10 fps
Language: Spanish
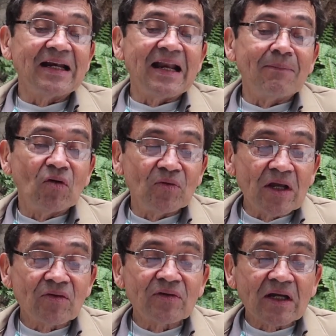la
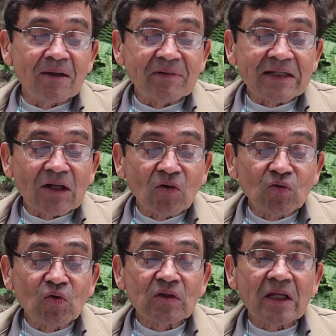movieron a cambiar de
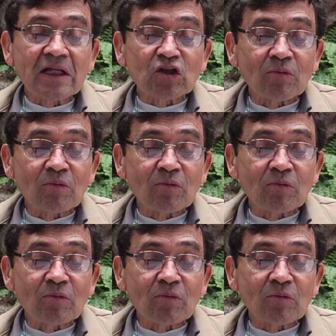conducta y a